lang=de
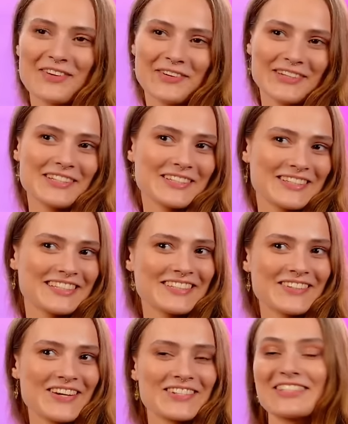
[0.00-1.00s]
uns und so.
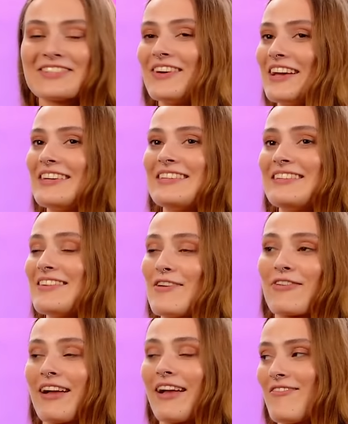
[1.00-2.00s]
Also ich war auf
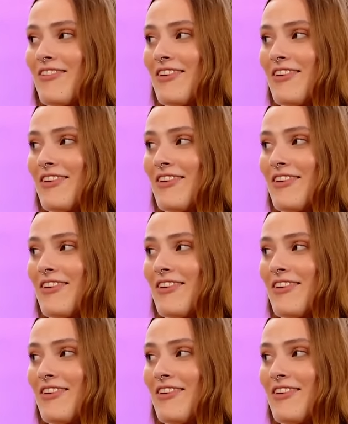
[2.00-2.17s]
gar keinen Fall